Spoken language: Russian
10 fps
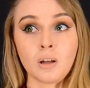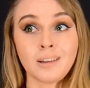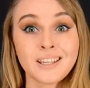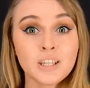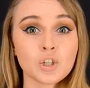
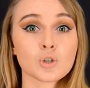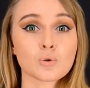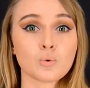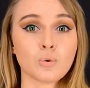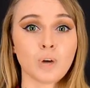
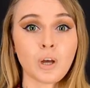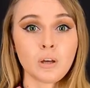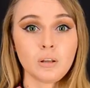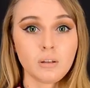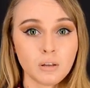логическую
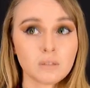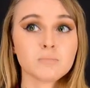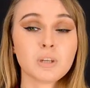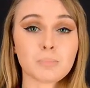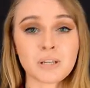
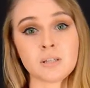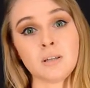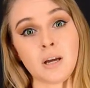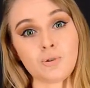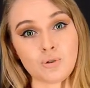и
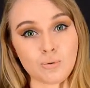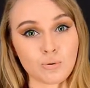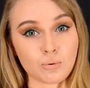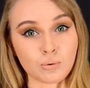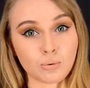
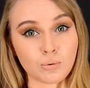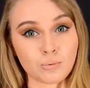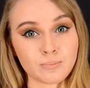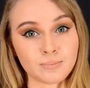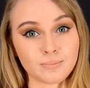непроседающую структуру.